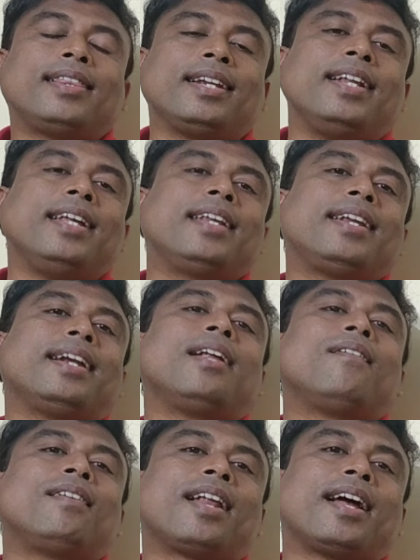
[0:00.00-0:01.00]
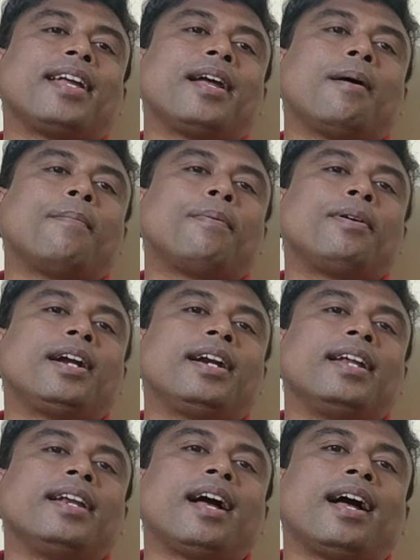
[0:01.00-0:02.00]
திடீர்னு என்ன பண்ணுறாங்க அப்படின்னு
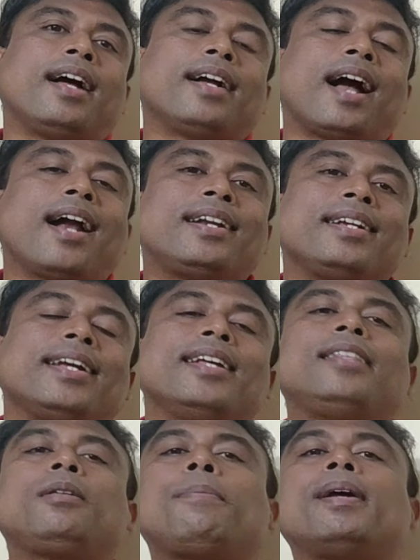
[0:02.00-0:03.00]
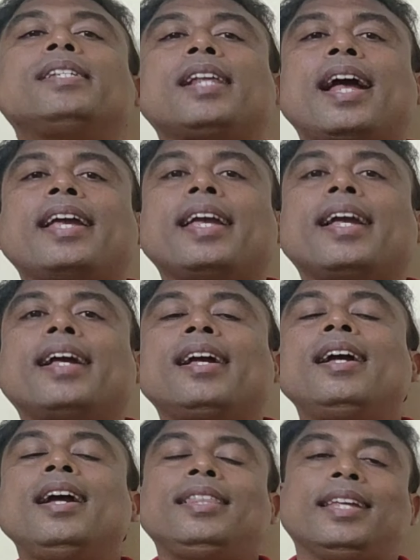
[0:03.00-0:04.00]
கேட்டிங்கன்னா காட்டுக்கு எதிர்த்து பேசுகிறாங்க
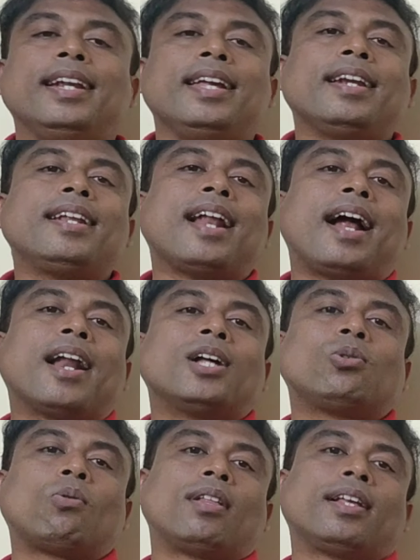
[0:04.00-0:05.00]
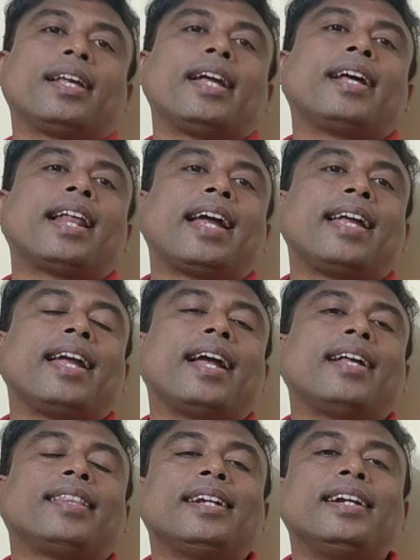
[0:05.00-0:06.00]
திடீர்னு ராணா சொல்கிறத கேட்குறாங்க
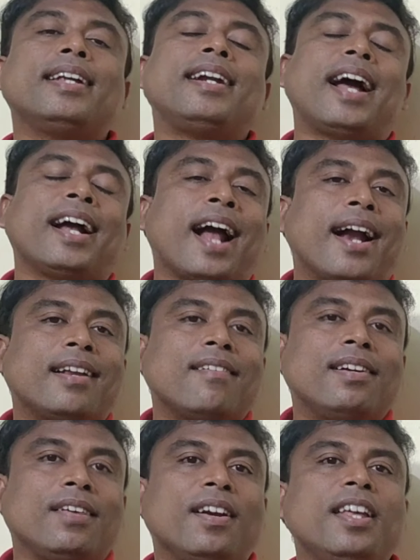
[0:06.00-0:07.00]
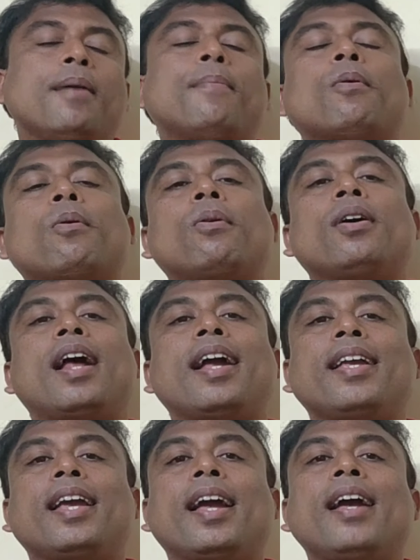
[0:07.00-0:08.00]
திடீர்னு நான் காட்டை விட்டு வெளியே
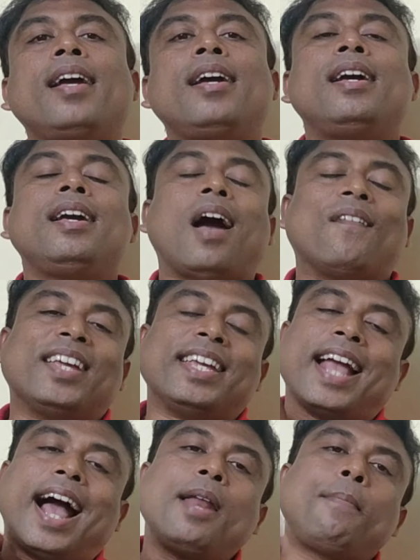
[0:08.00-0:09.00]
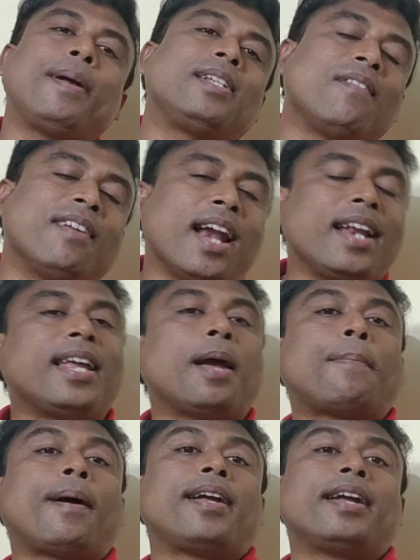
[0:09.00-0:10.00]
போகிறோங்கிறாங்க அவங்க யார் பேச்ச வேணாலும்
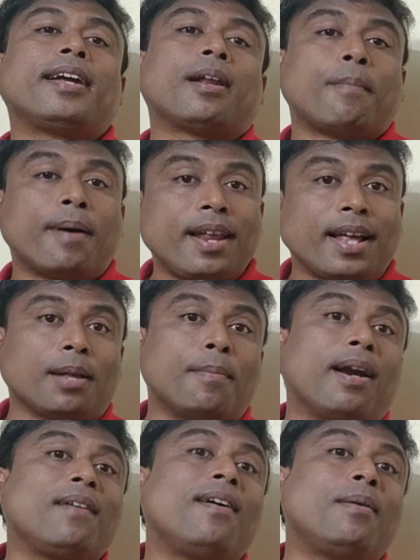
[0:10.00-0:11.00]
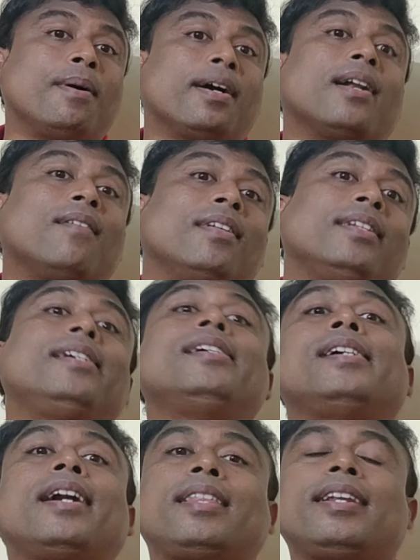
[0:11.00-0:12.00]
கேட்பாங்கங்கிற மாதிரி அந்த மலைவாழ் மக்களை வந்து
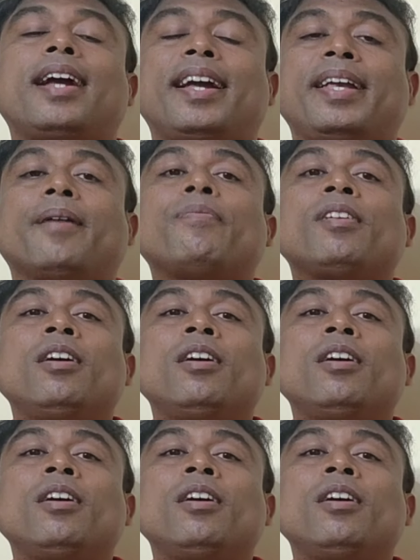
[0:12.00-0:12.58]
எடுத்திருக்காங்க